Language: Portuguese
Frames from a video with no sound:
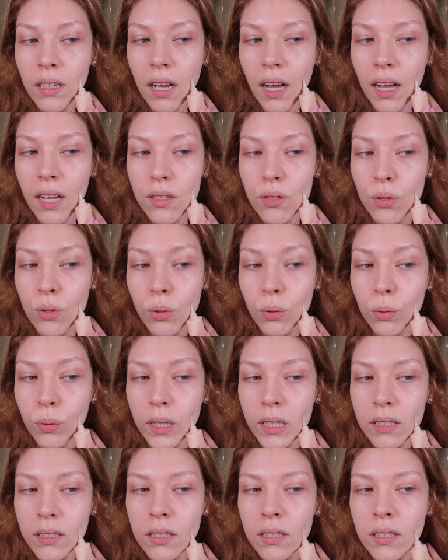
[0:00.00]
as
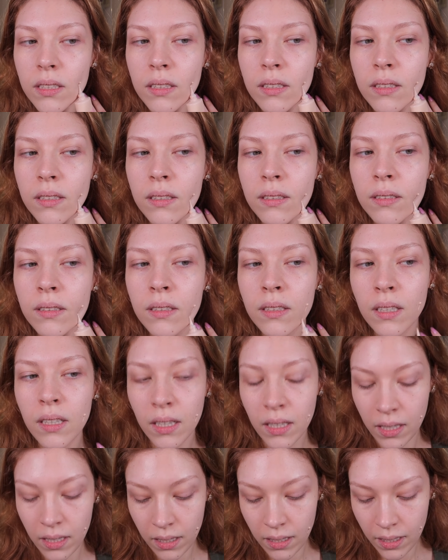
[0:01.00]
duas.
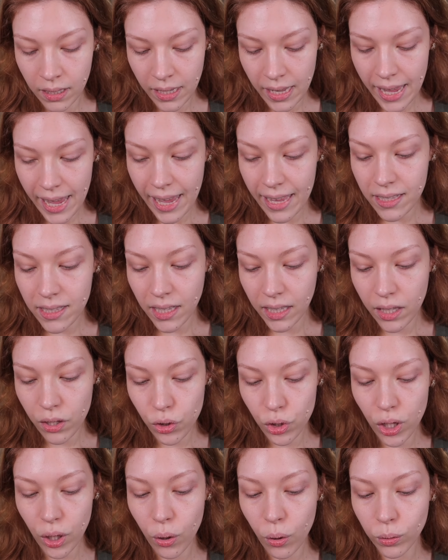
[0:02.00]
Essa aqui
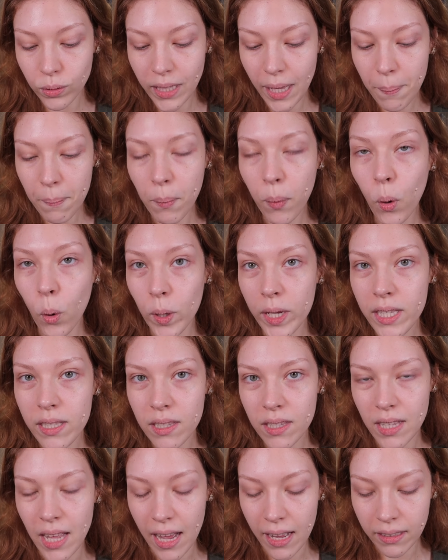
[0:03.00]
chegou
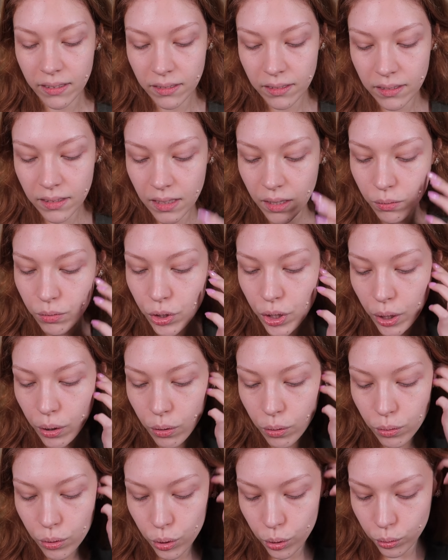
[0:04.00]
depois, tá? Não
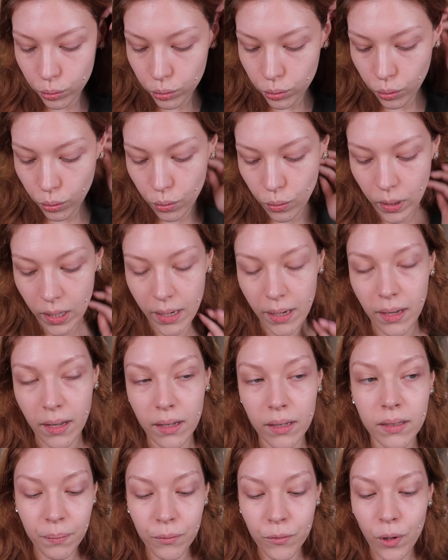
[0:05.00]
chegou junto com
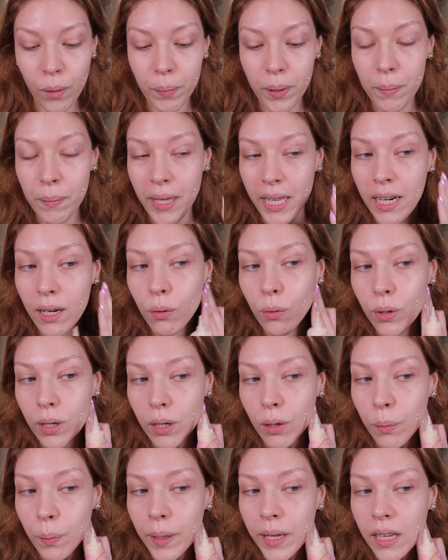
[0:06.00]
a, com a primeira cor
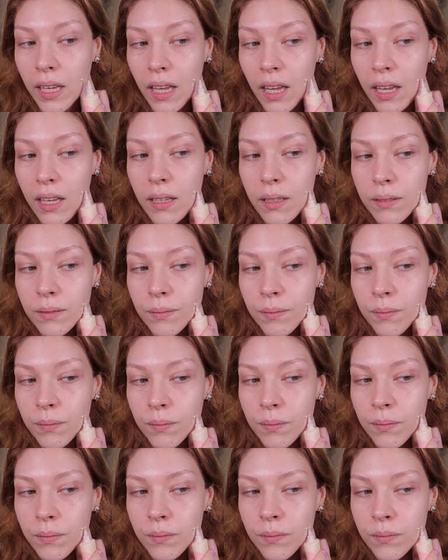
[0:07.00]
que eu peguei.
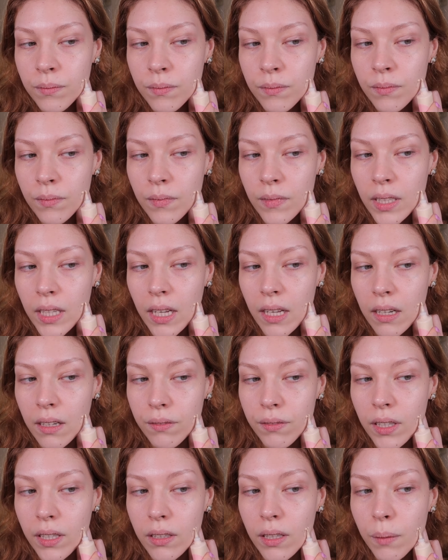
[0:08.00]
Ela
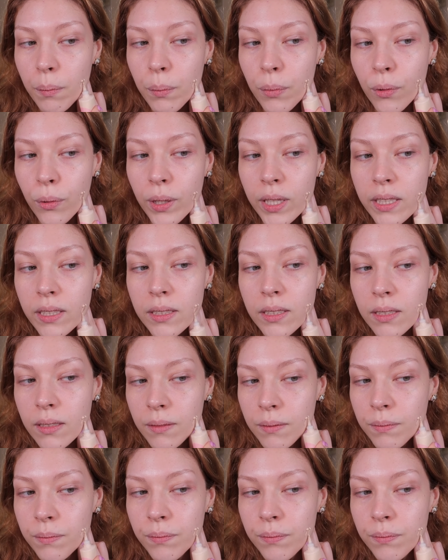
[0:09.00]
veio depois.